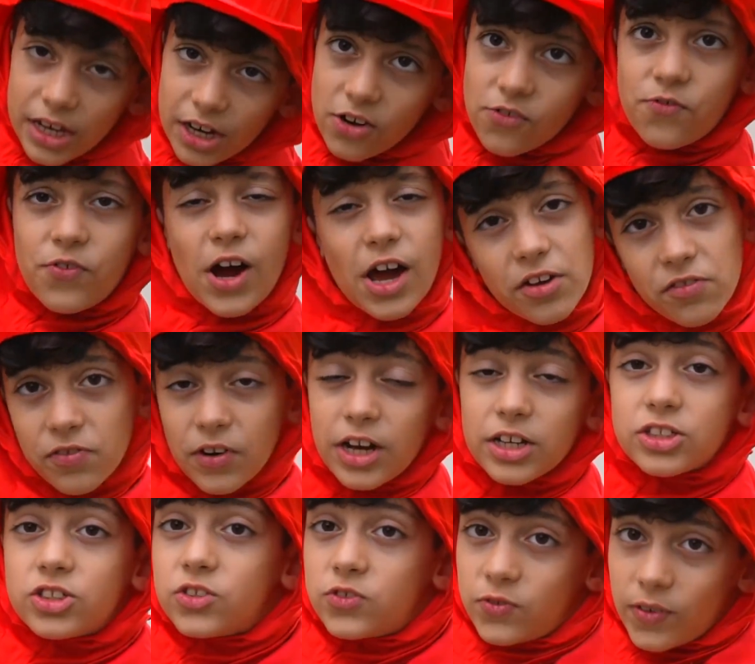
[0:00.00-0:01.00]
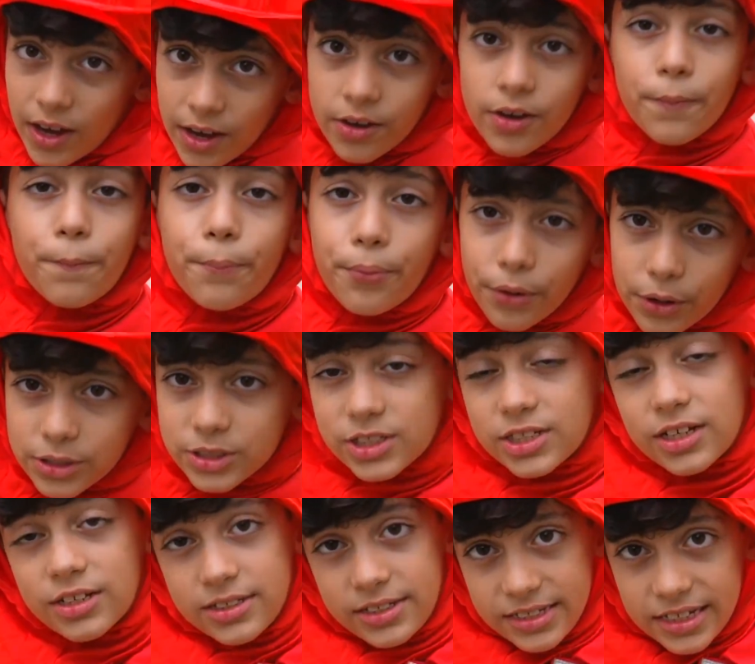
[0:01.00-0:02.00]
Bycie strażakiem jest bardzo
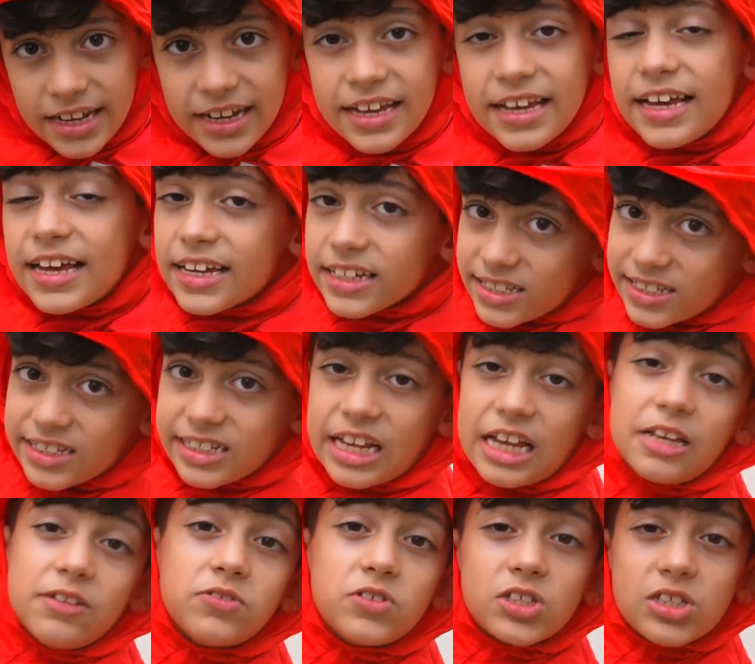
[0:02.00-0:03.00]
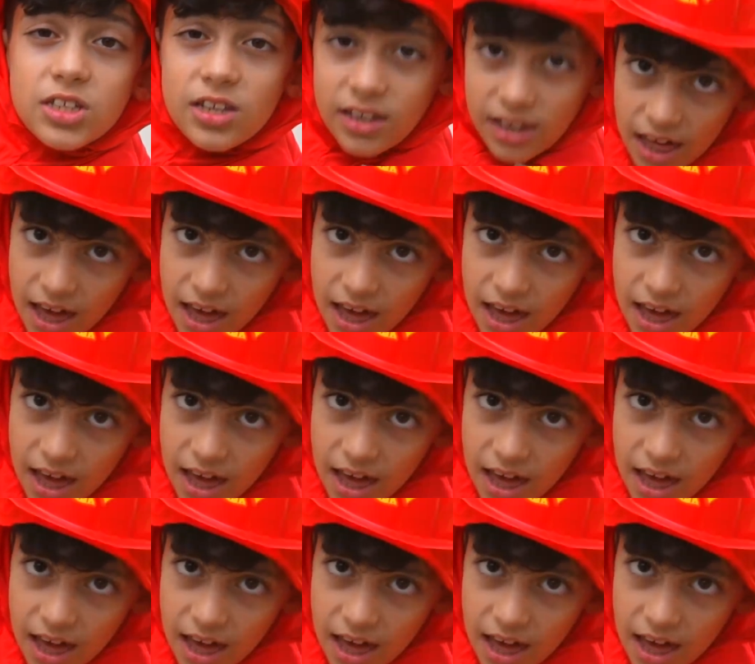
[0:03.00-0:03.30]
ważne. Ratuje życia.